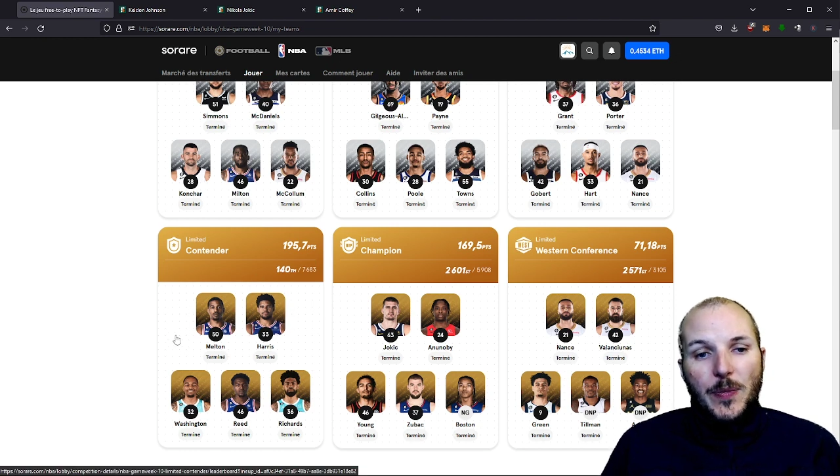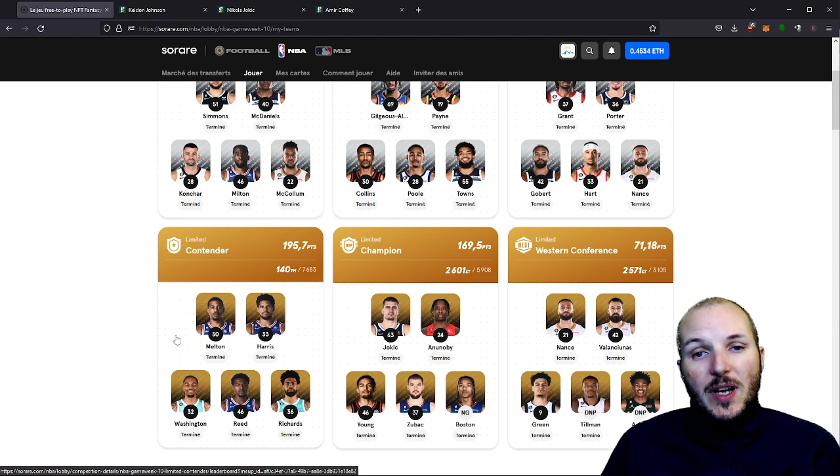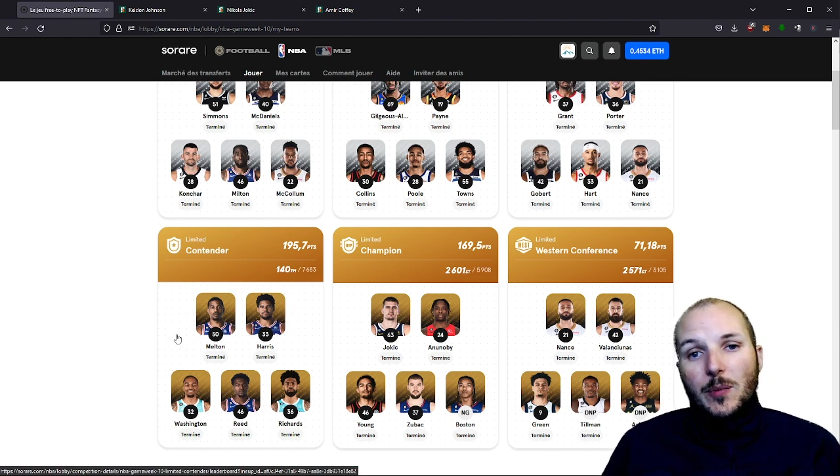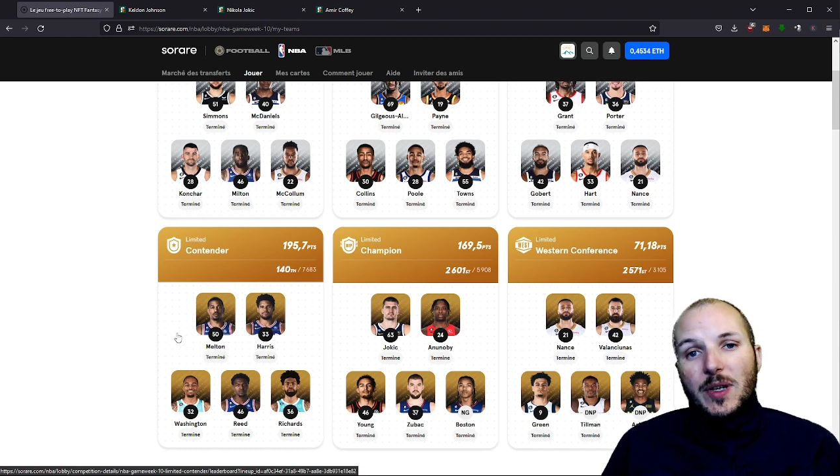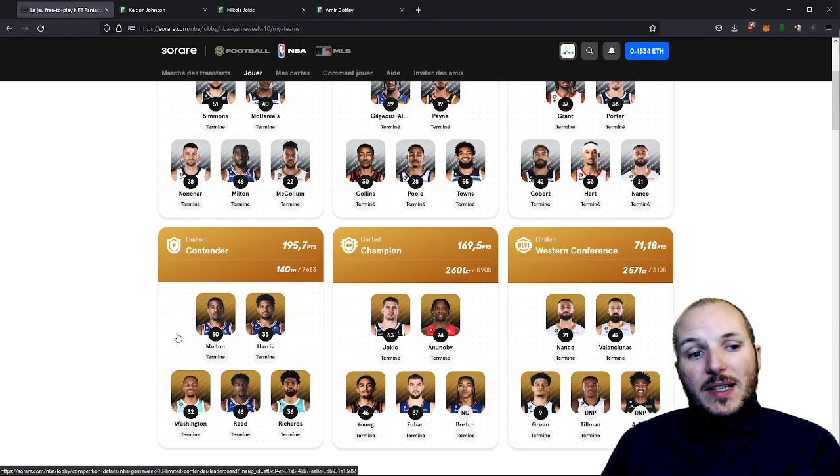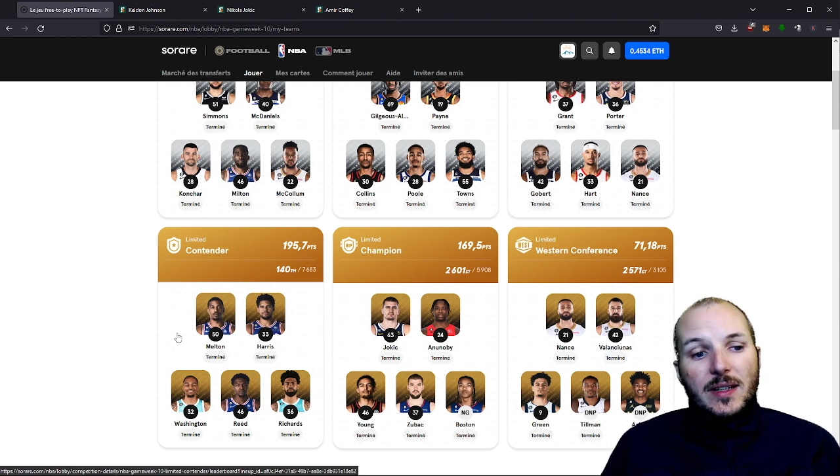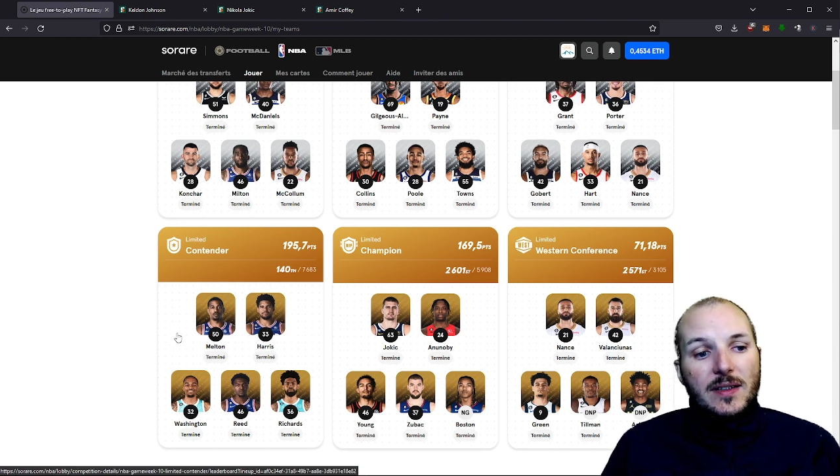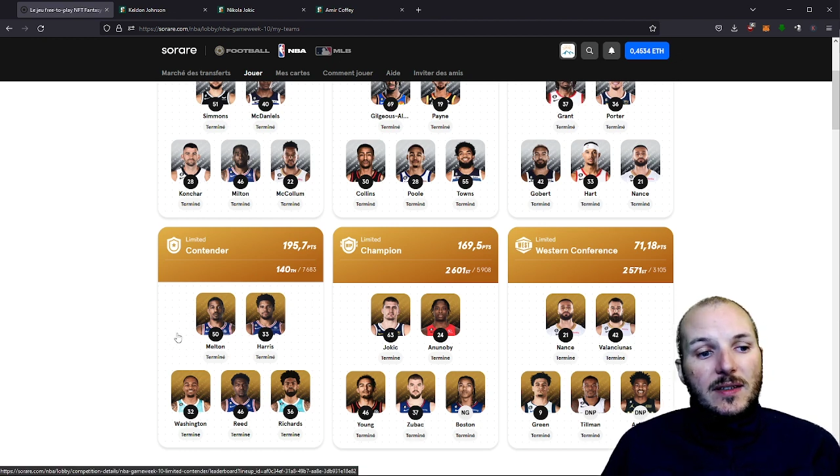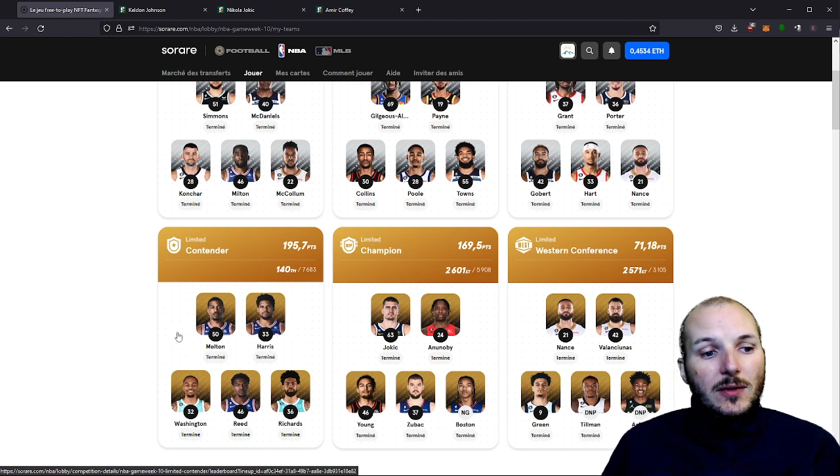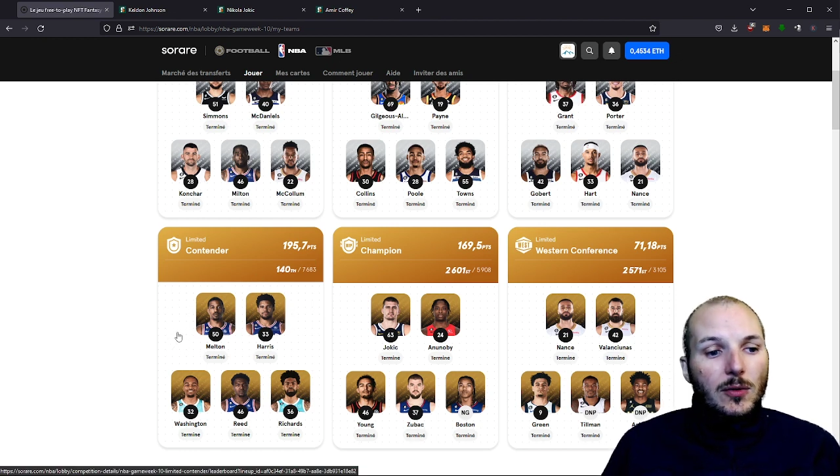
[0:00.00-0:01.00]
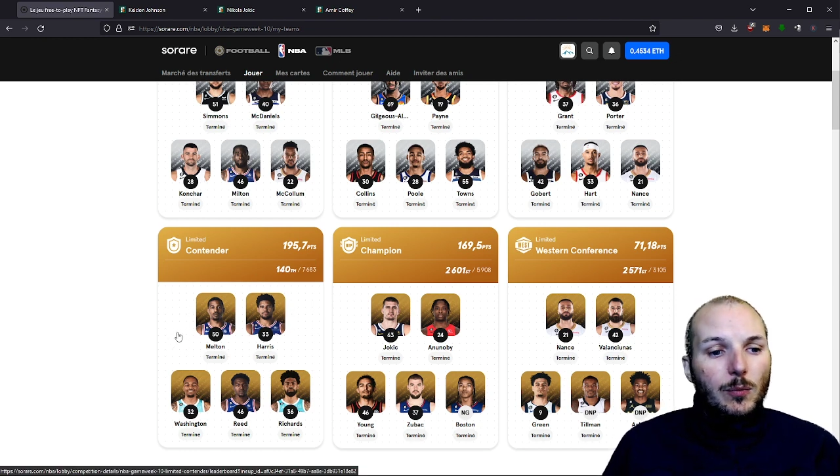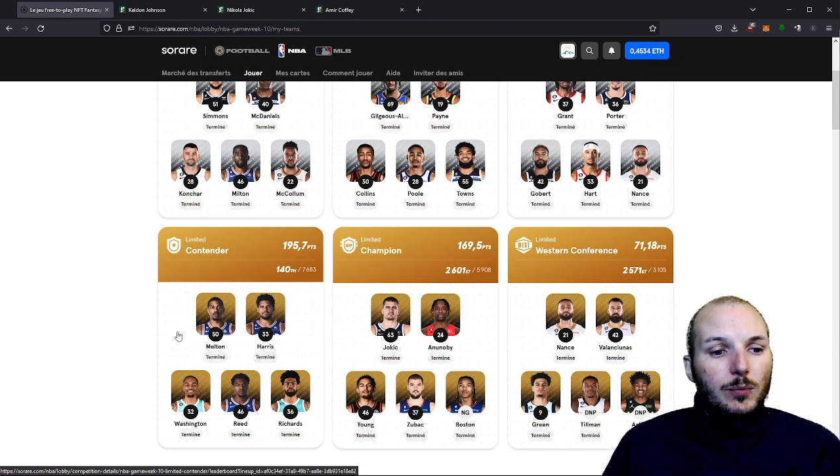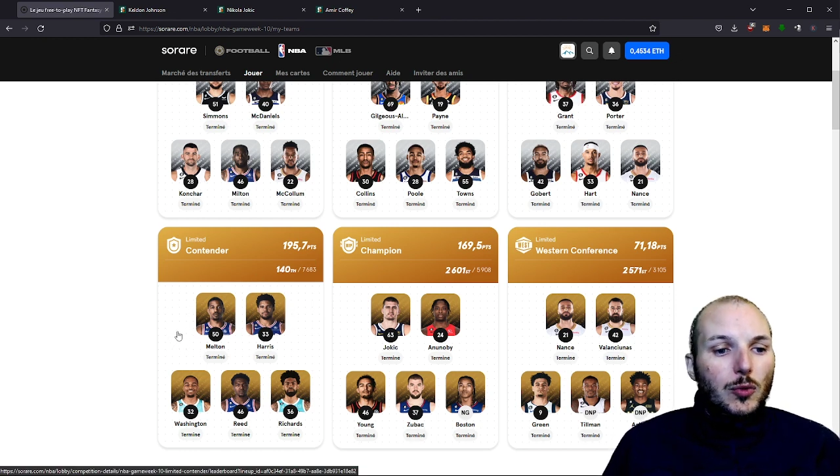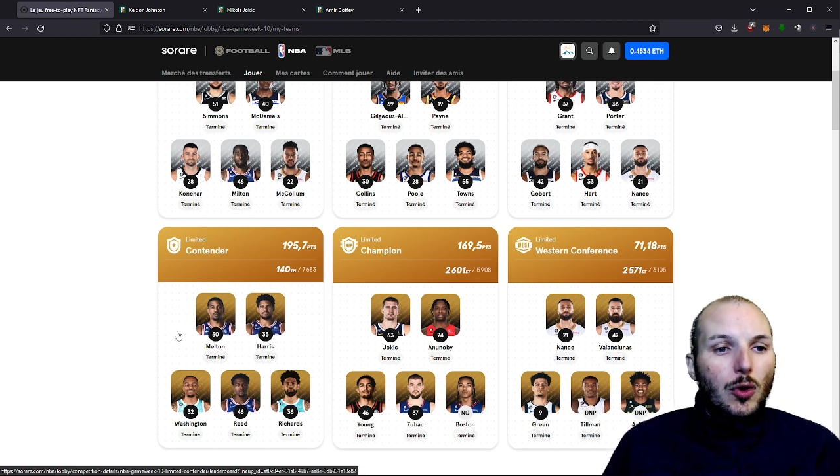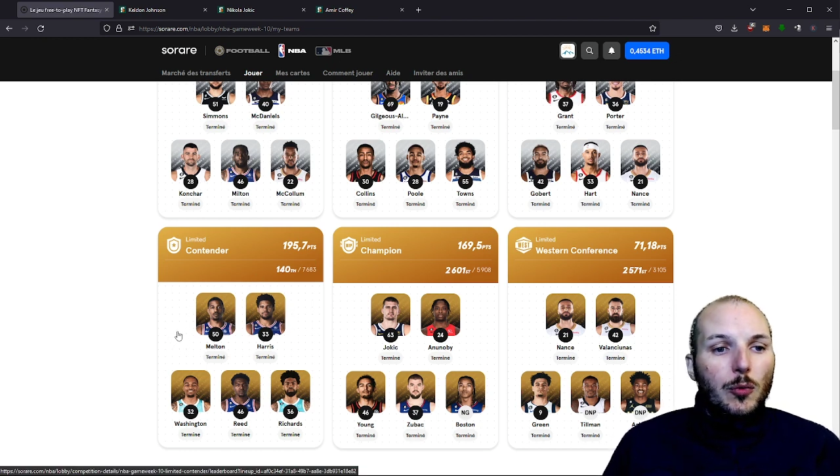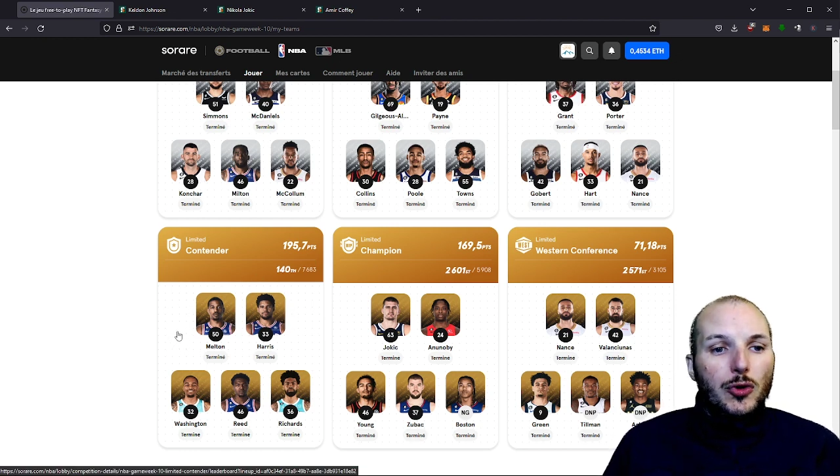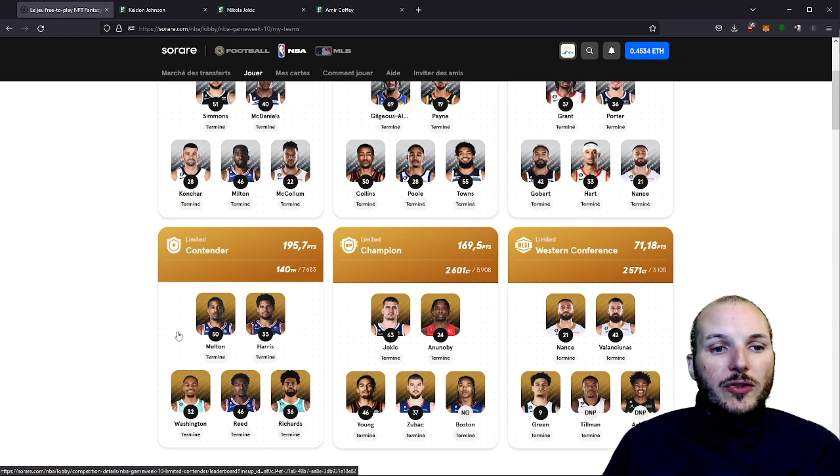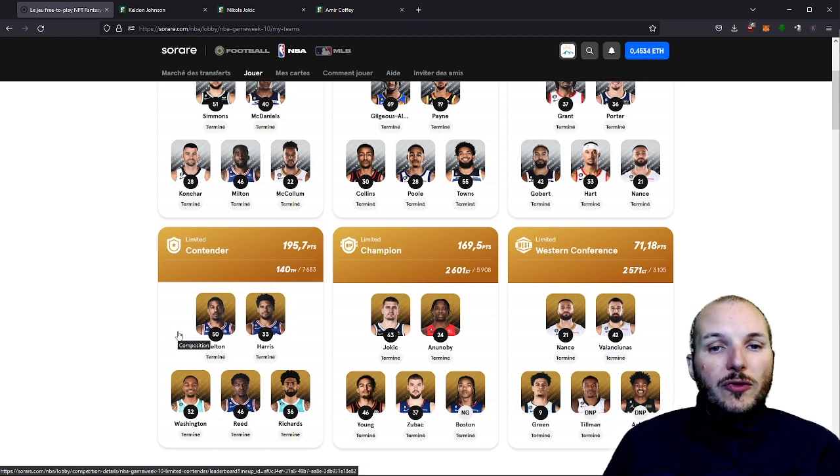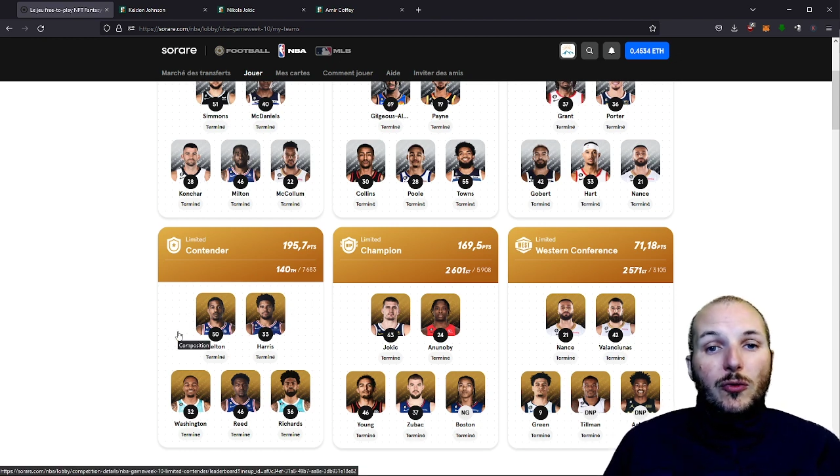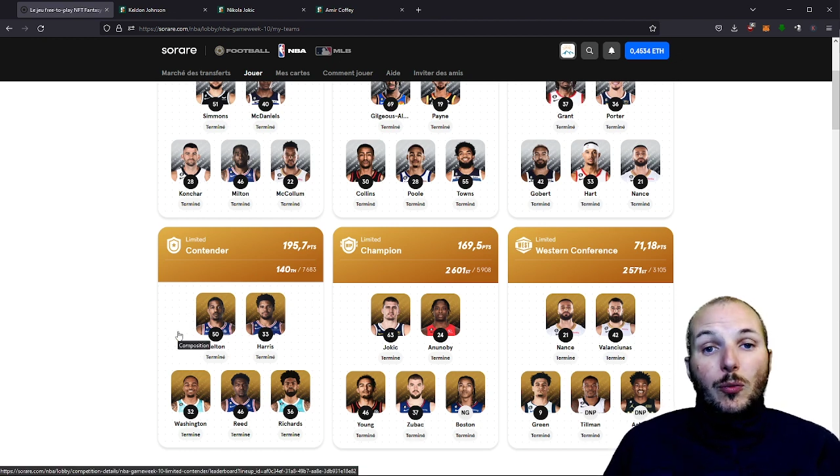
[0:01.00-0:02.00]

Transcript: Après, c'est encore mieux si vous,